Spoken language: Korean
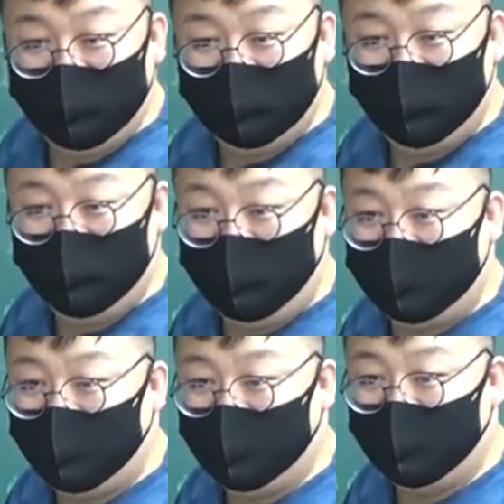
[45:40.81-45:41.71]
들어는
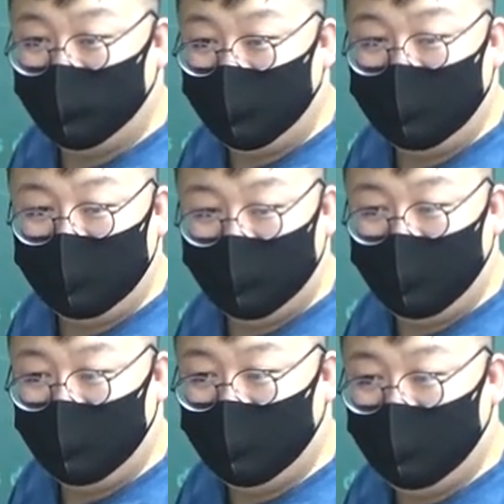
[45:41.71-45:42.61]
봤어요, 드라마. 옛날
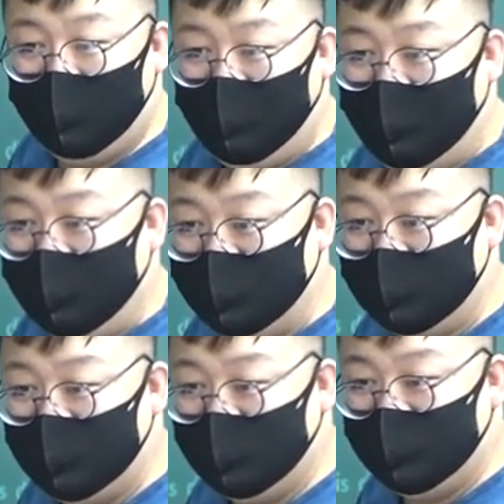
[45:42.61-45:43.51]
드라마. 아이리스.